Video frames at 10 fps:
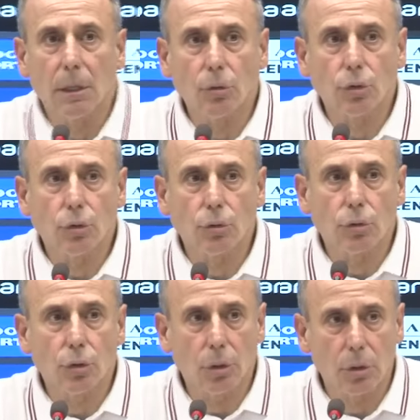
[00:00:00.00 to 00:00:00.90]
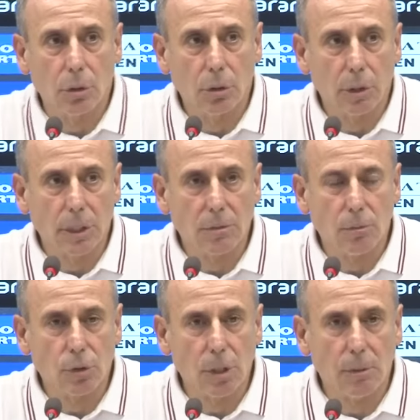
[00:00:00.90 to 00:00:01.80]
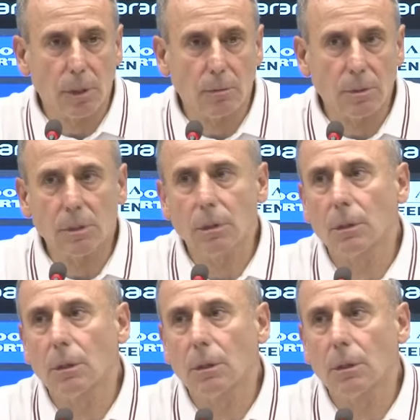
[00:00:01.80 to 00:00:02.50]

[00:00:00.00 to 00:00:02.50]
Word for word: üçüncü resmi müsabakamız.